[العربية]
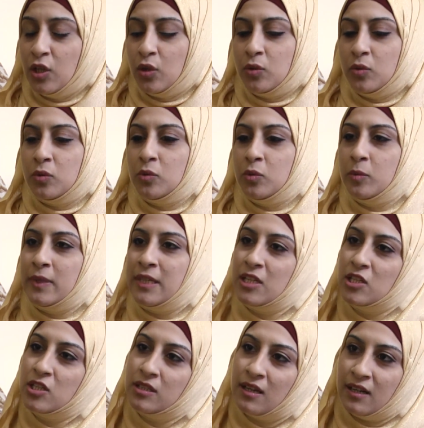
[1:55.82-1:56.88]

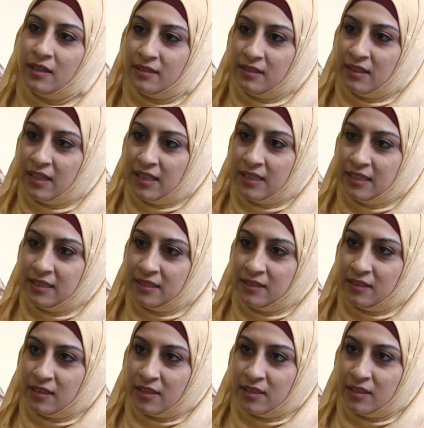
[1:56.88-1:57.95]
وبلشت أعرضها على
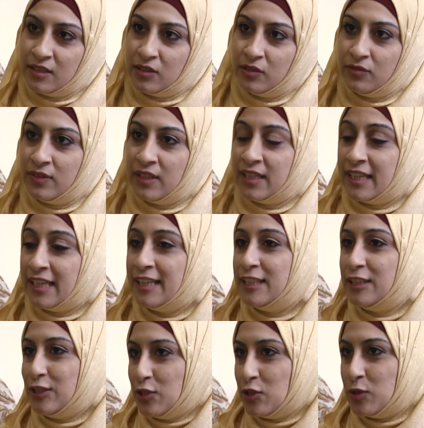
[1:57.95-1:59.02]
الإنترنت
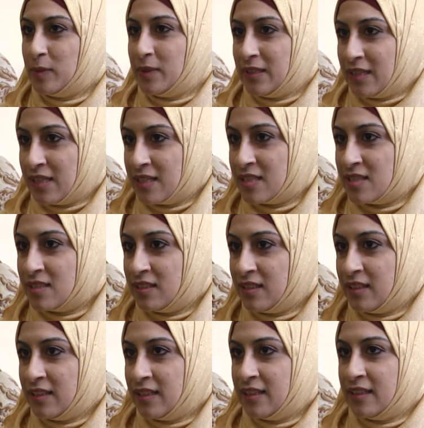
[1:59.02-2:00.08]
فكانت تعجب الناس
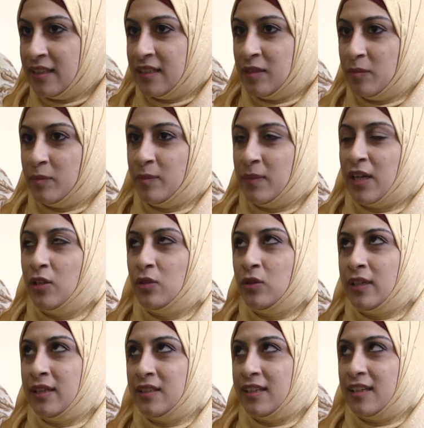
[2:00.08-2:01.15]
اللي مع أنه
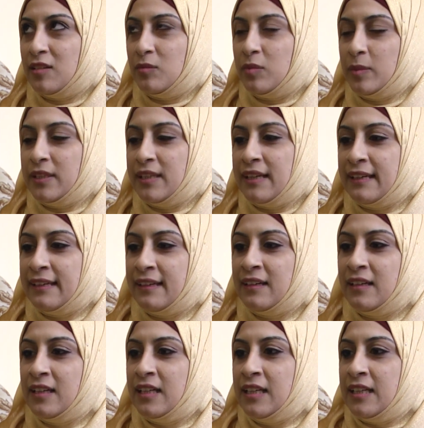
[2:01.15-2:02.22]
يعني كانت بداية
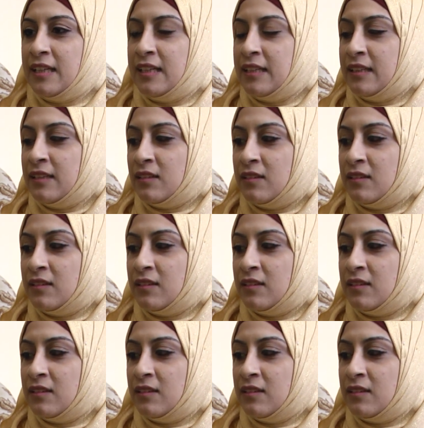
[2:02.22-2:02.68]
آه،